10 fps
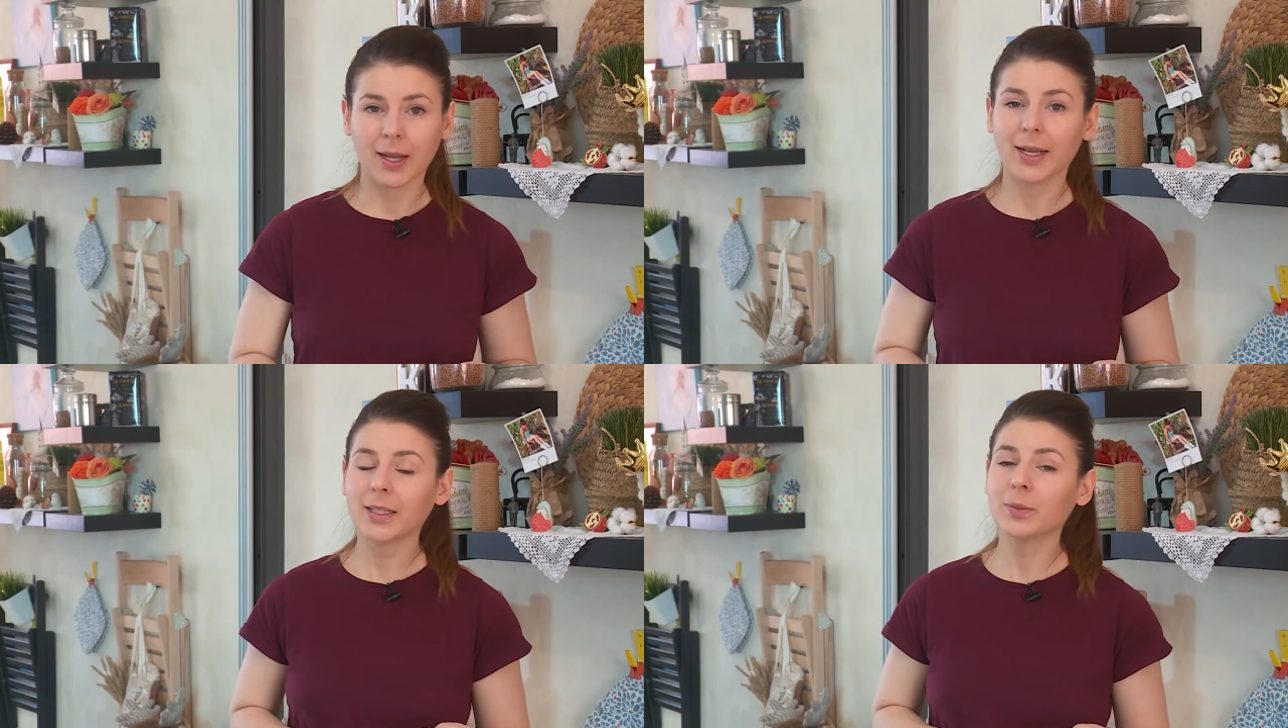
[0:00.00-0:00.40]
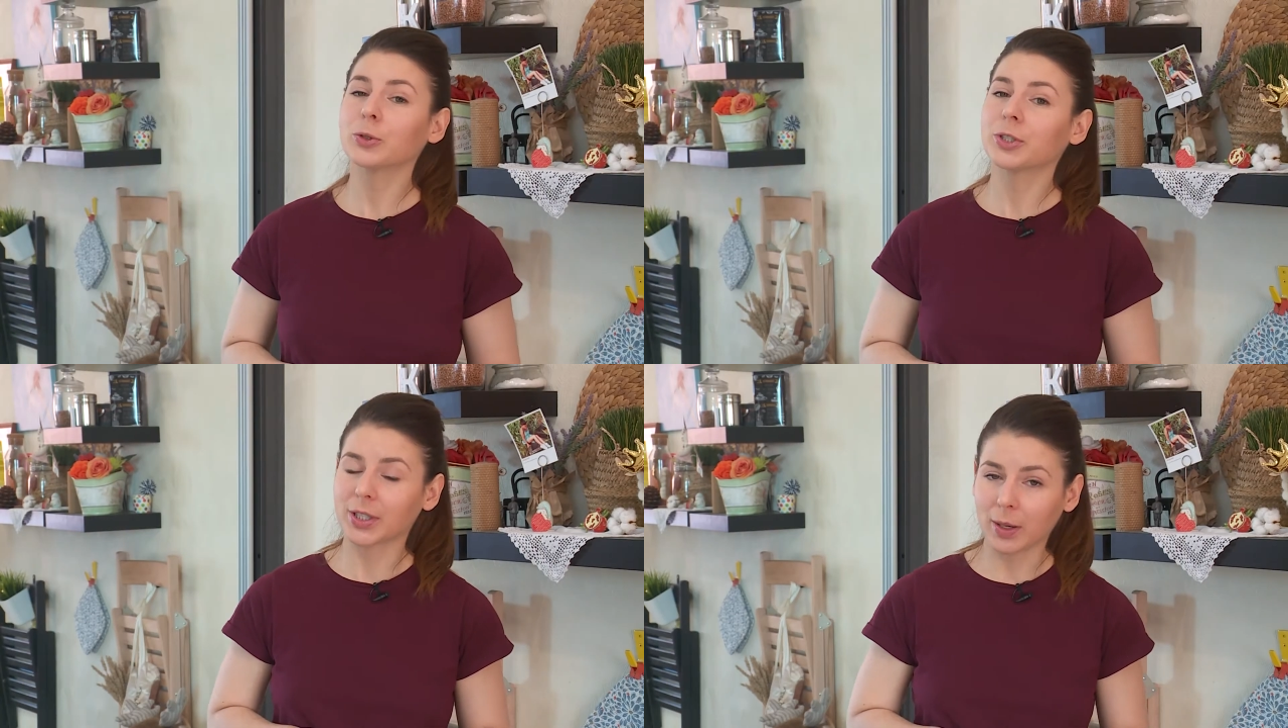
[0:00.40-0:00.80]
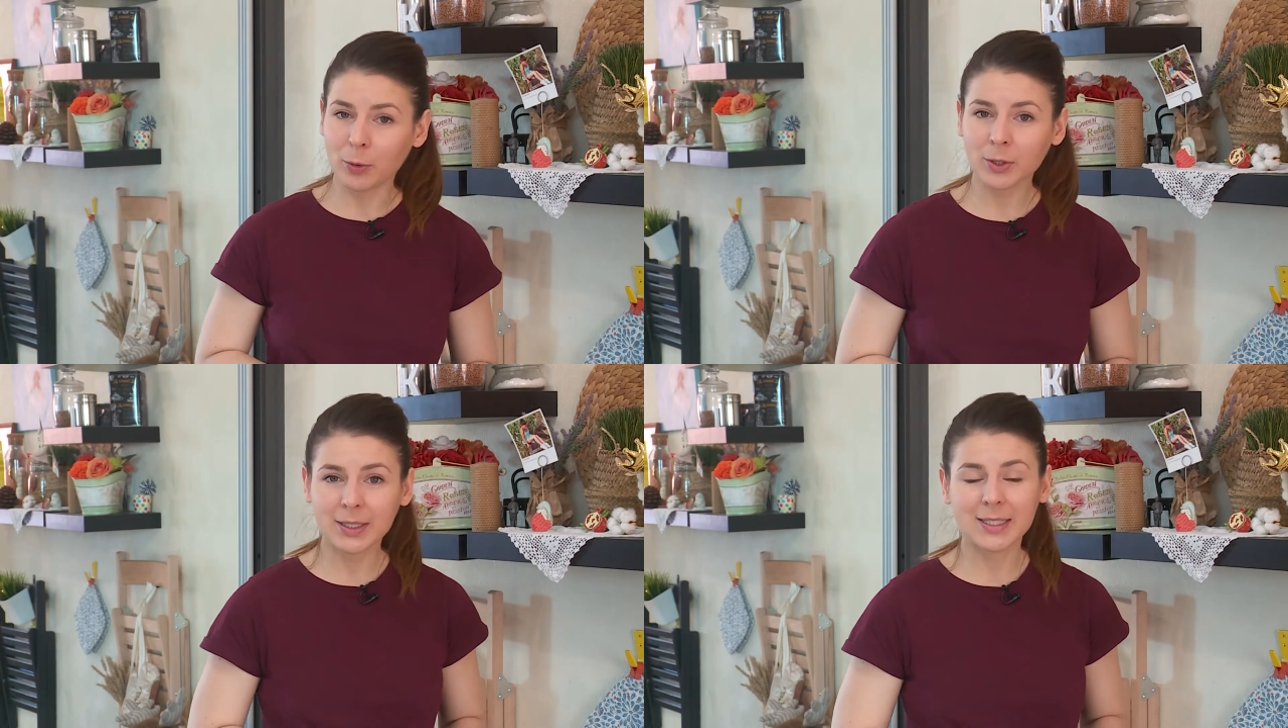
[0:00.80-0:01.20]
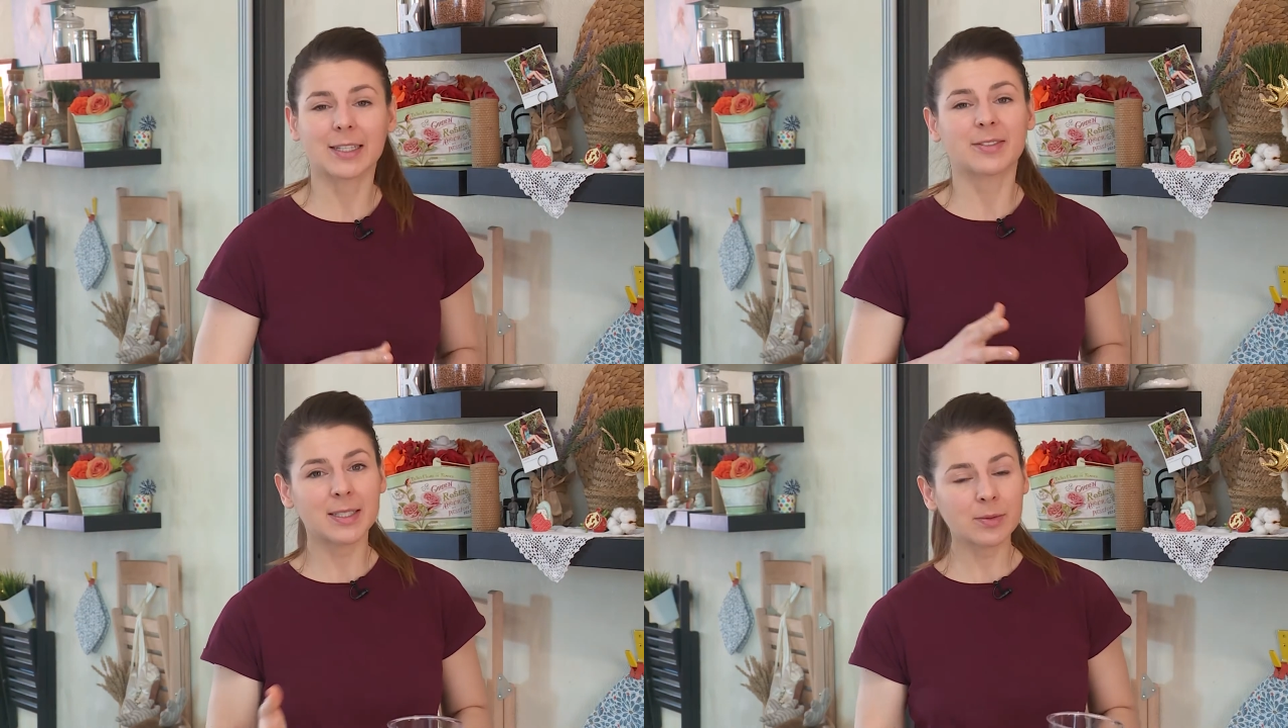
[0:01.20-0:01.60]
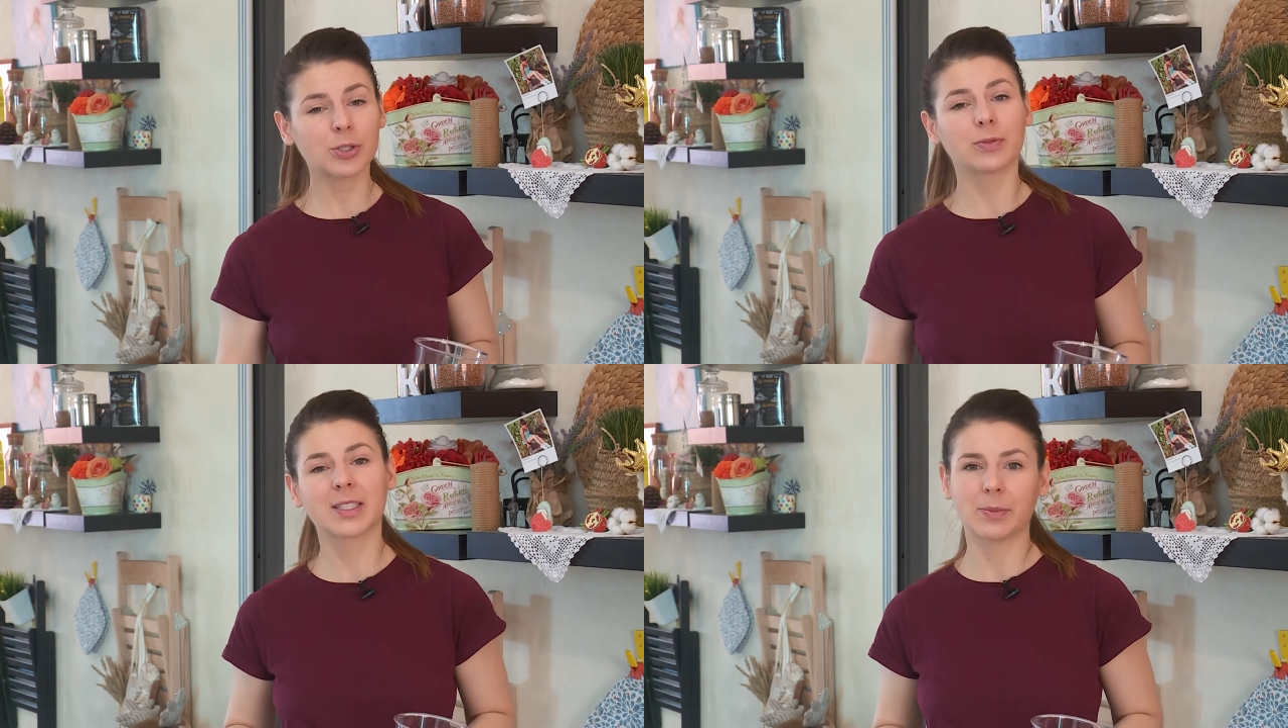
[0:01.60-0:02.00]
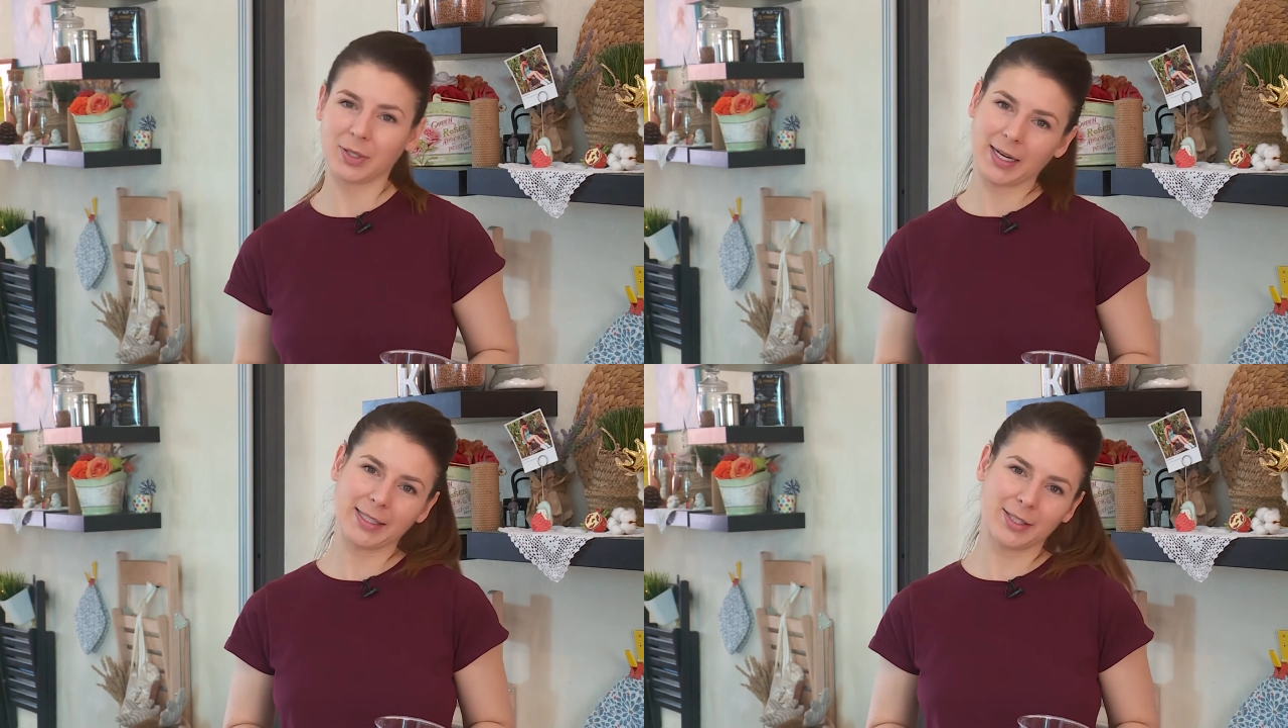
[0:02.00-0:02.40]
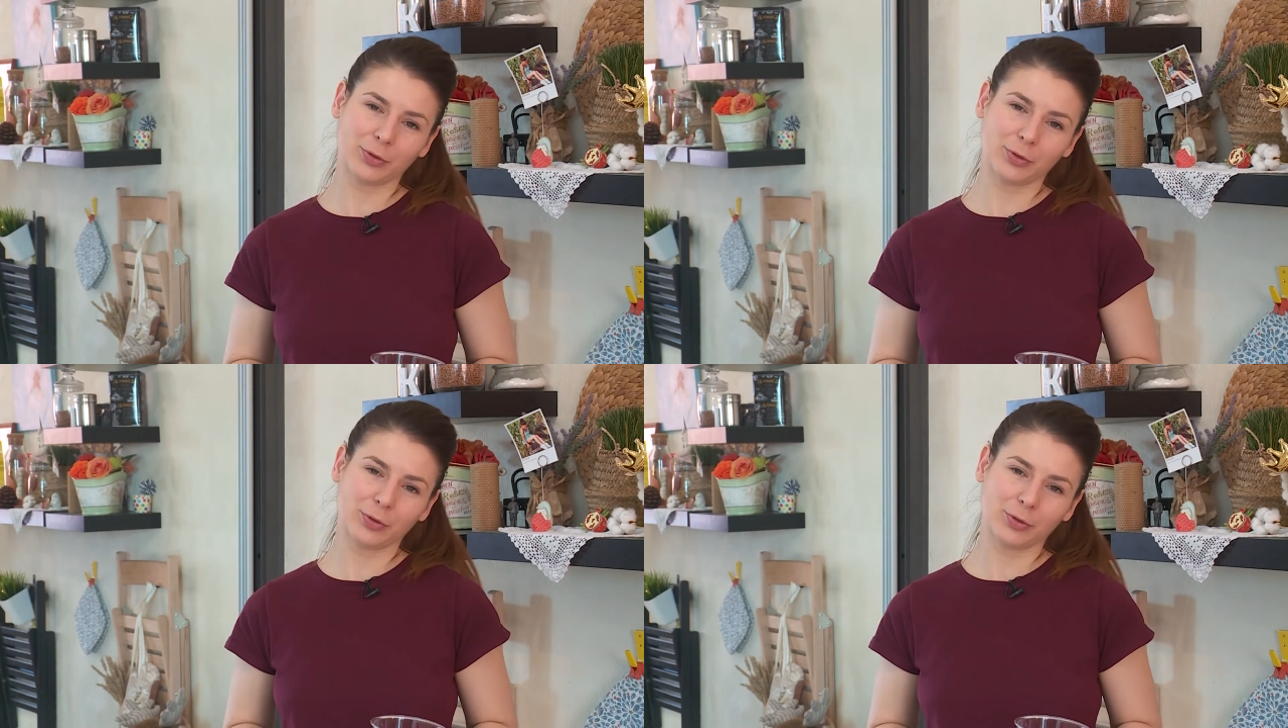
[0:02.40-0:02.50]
Это будет работать со всем, что вы запекаете